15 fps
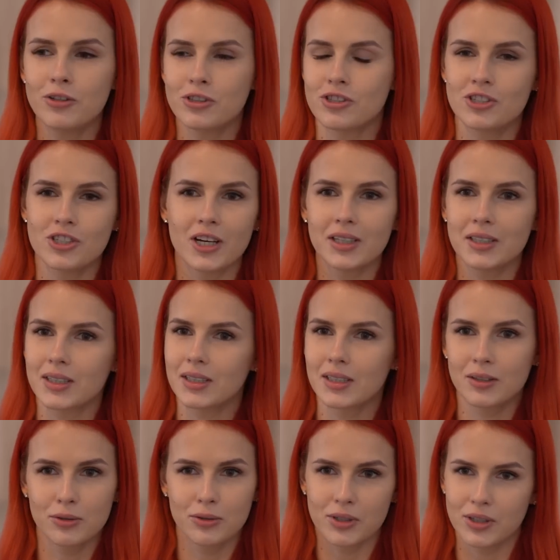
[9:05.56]
очень часто
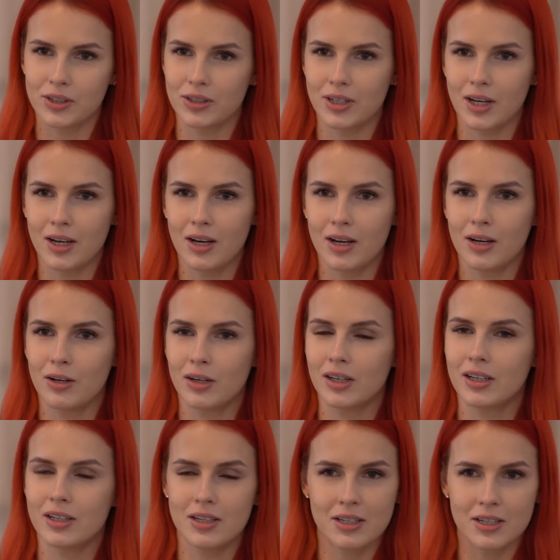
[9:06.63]
заносит. Я
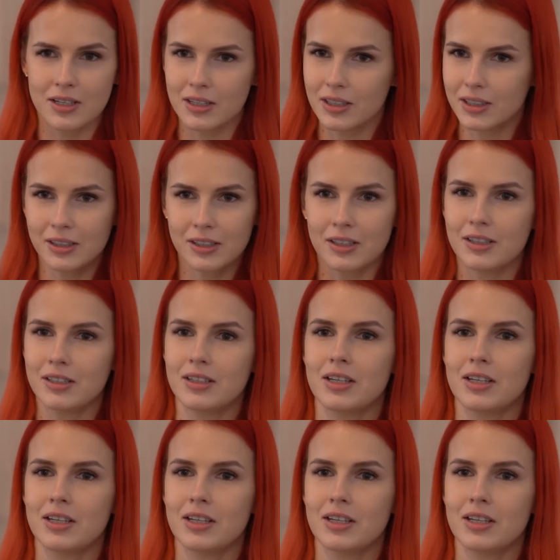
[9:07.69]
карьеристка,